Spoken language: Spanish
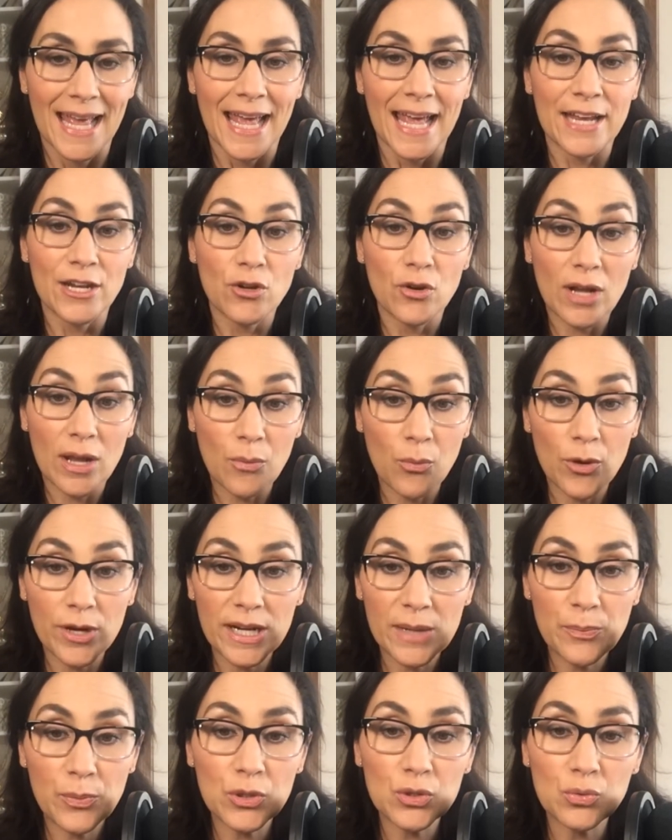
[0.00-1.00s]

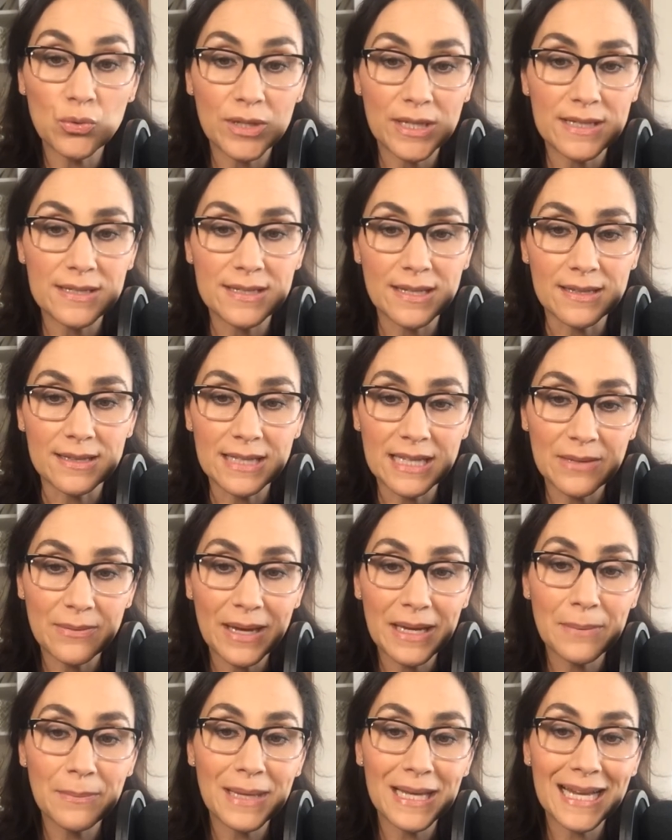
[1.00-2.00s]
Enhorabuena por tu
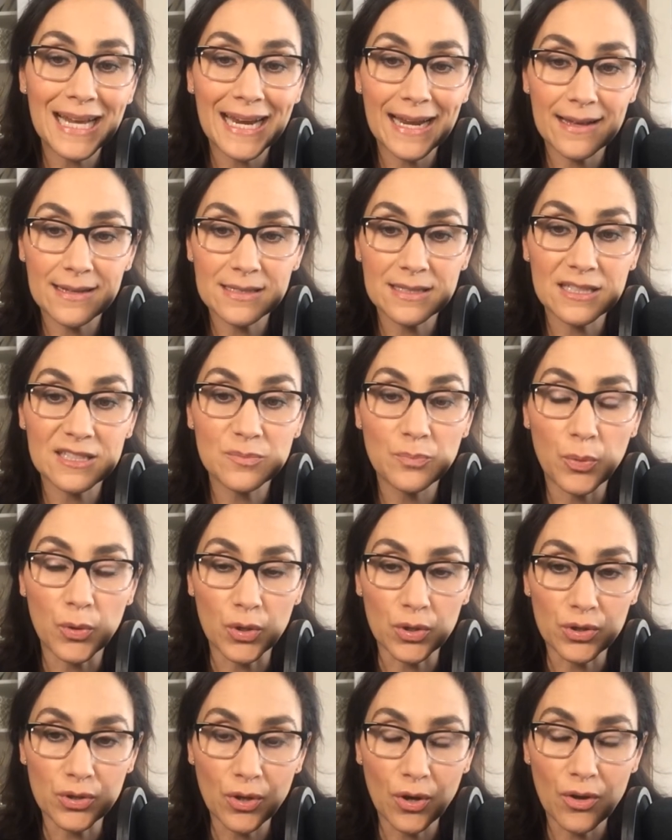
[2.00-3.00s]
iniciativa y mil gracias
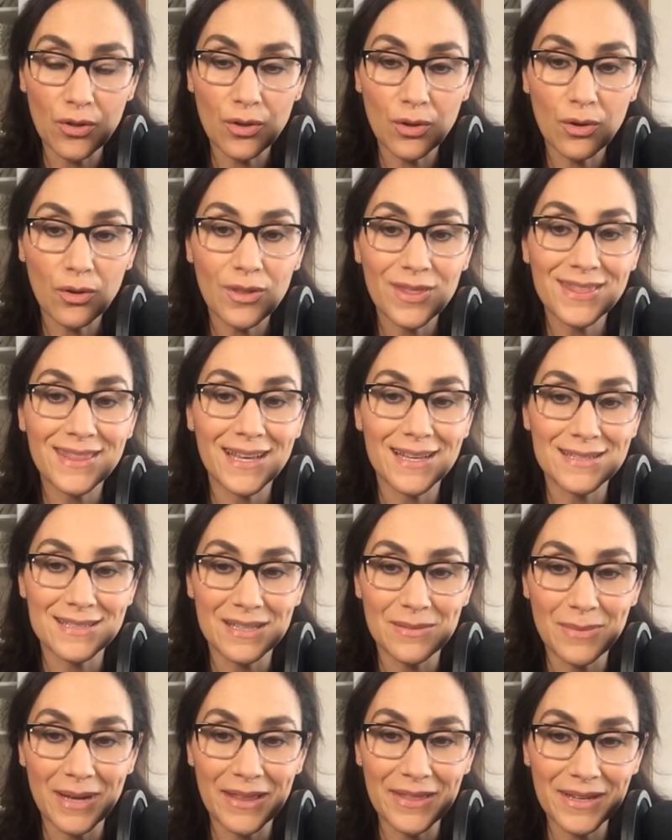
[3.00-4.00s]
por todo.
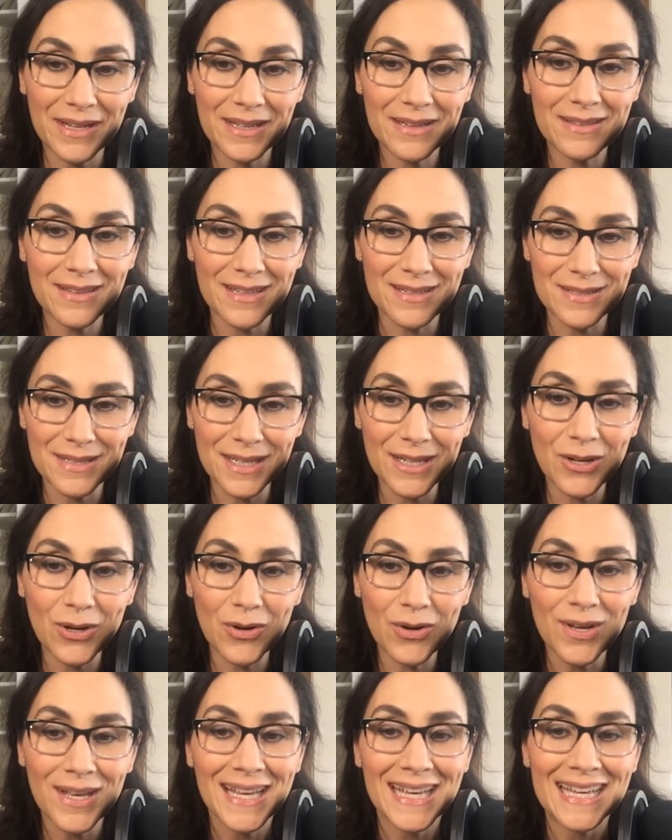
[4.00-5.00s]
Desde Madrid te sigo
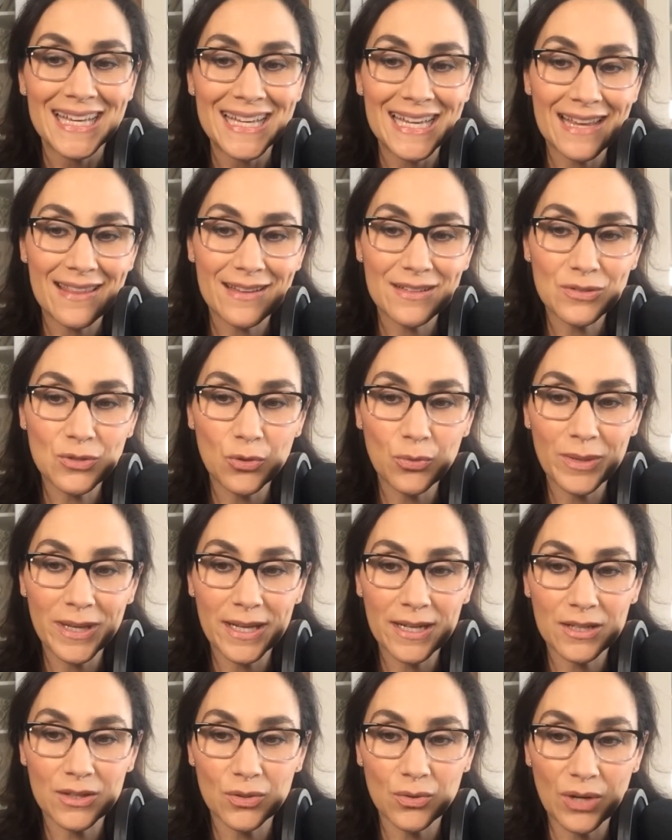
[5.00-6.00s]
y he
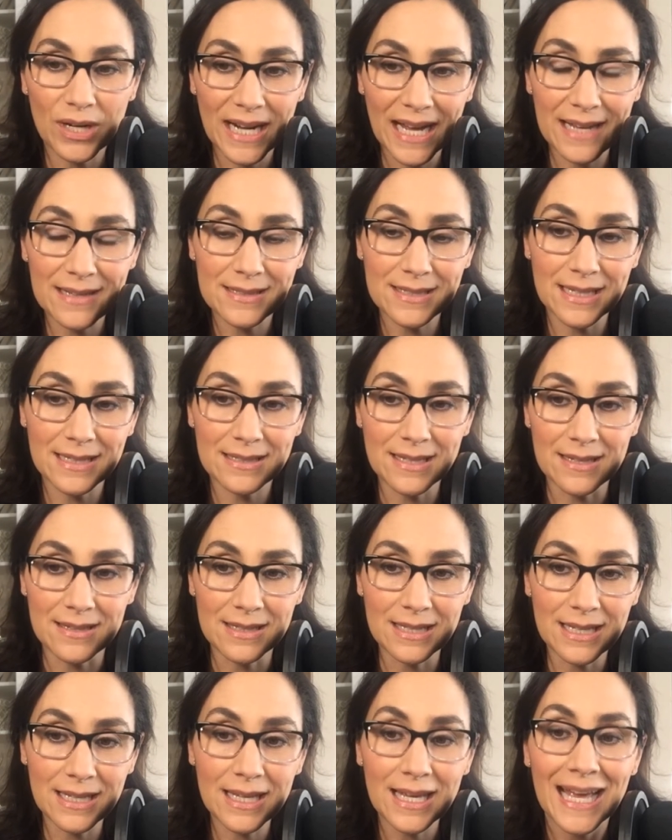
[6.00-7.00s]
descubierto, gracias a
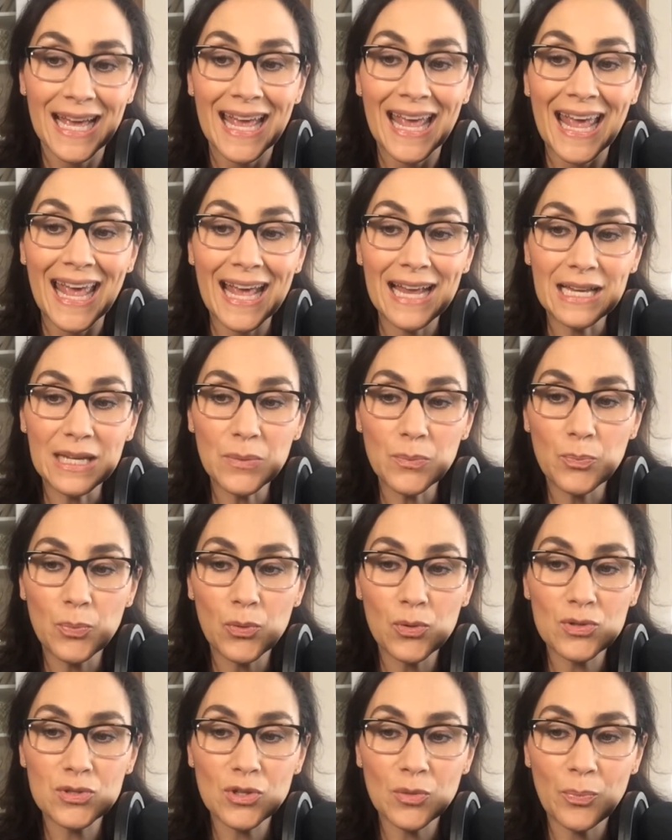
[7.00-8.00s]
ti, el
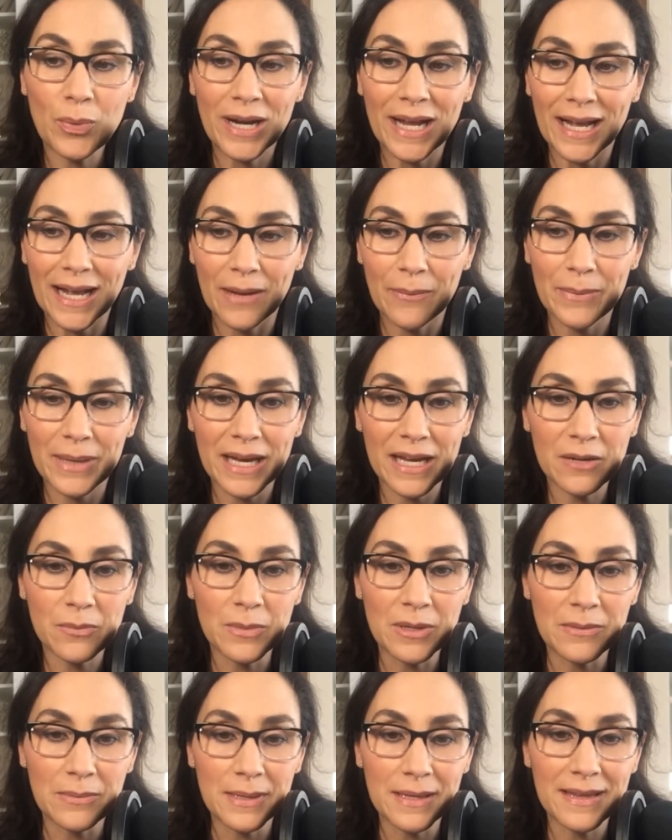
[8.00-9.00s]
impulso para cambiar
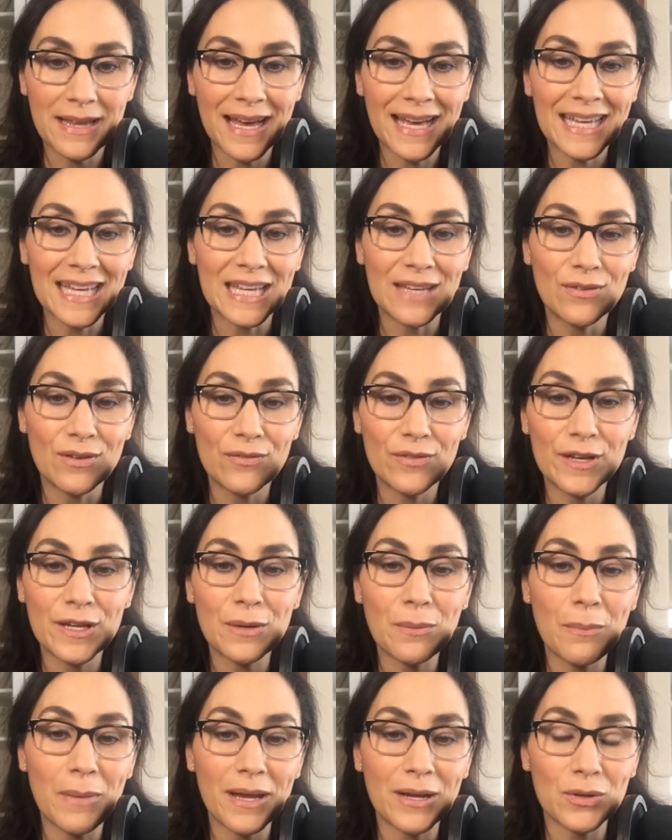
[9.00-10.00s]
mi vida y
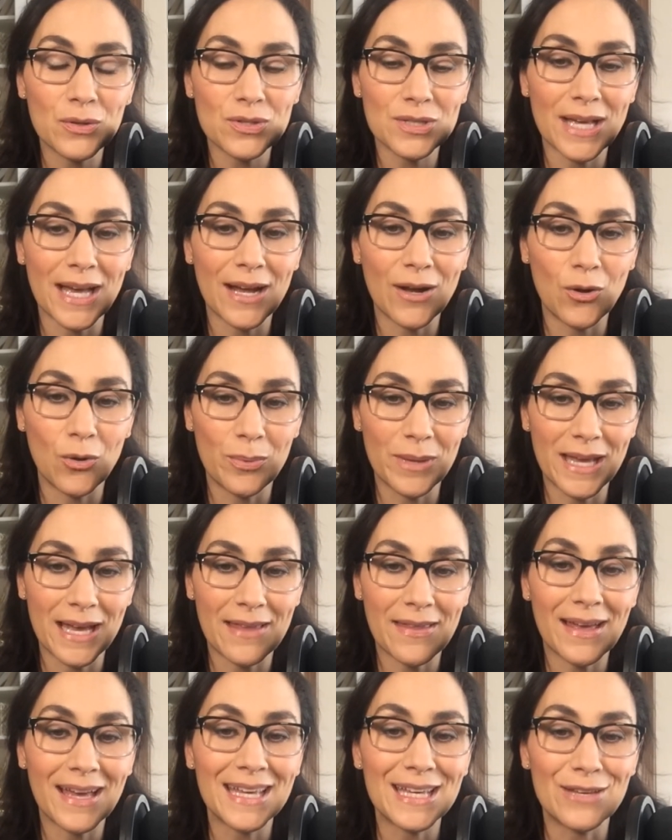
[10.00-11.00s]
vivir menos
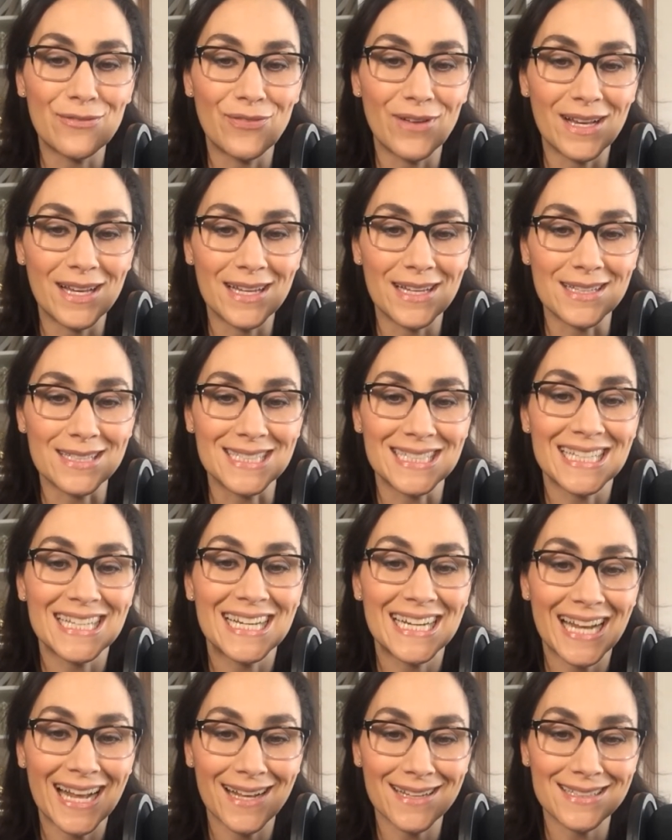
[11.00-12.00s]
agobiada y feliz.
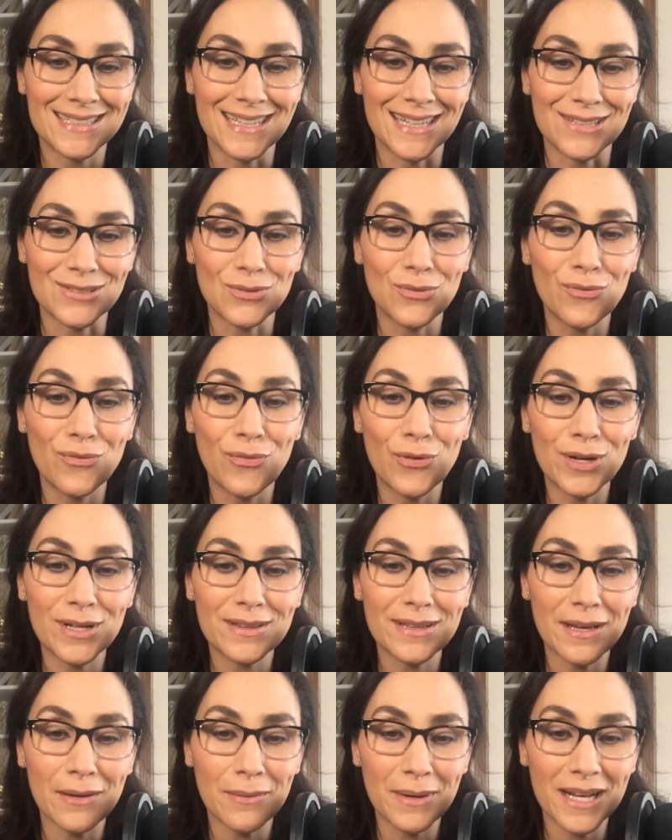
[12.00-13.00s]
Gracias. Un
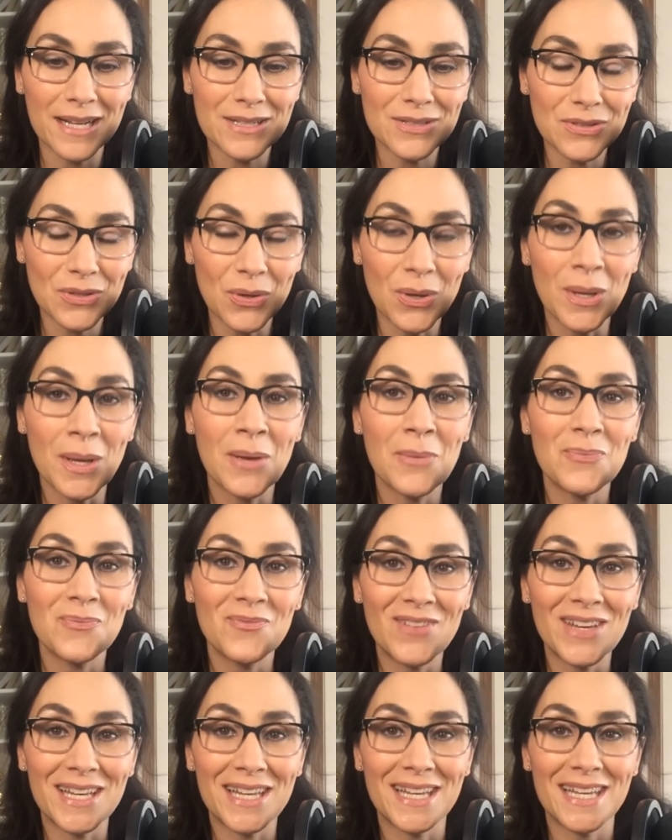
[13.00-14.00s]
fuerte abrazo,
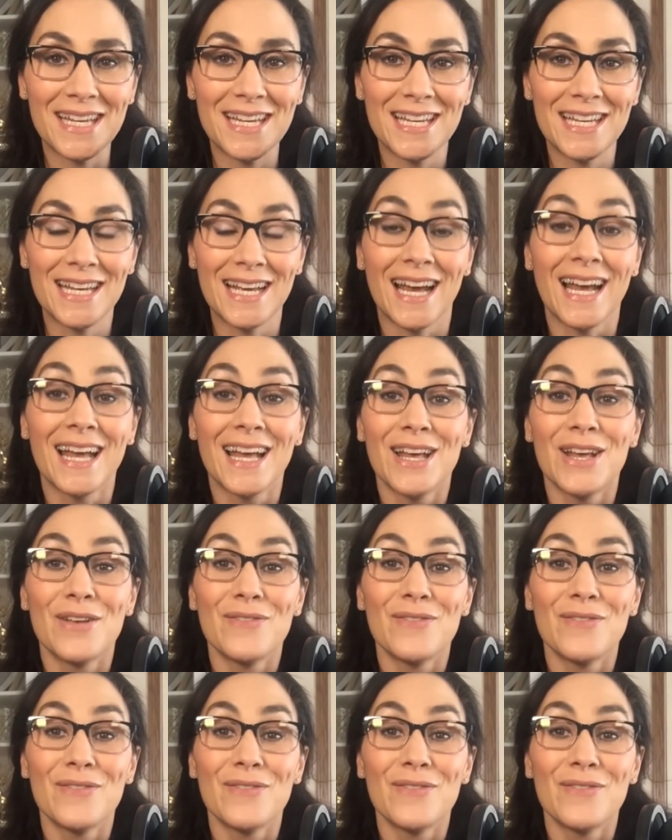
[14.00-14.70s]
Virginia.